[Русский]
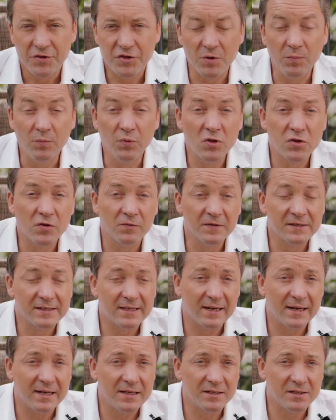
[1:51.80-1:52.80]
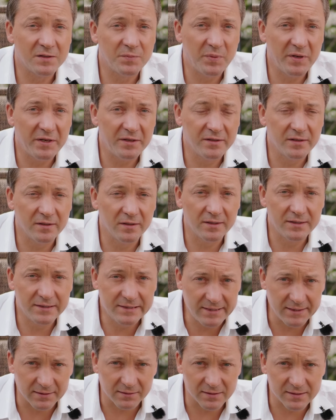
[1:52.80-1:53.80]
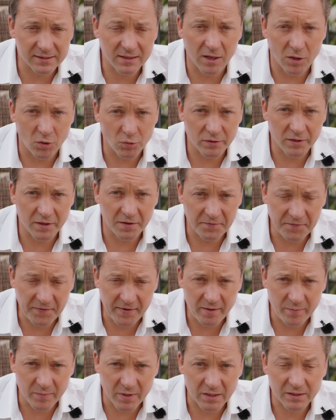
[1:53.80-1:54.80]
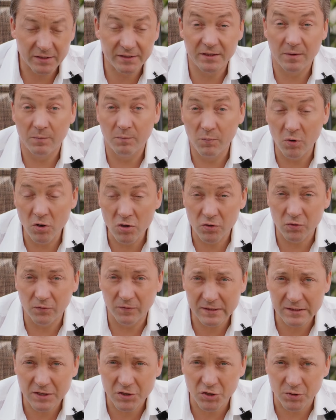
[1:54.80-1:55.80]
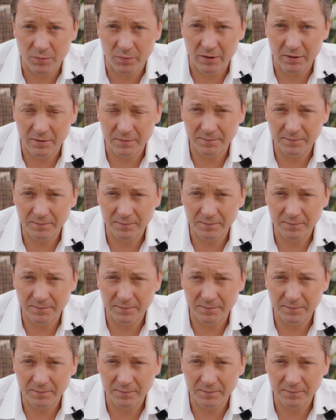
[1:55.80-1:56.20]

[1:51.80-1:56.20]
Чем больше вы стараетесь переделать дел за короткое время, тем больше у вас ошибок.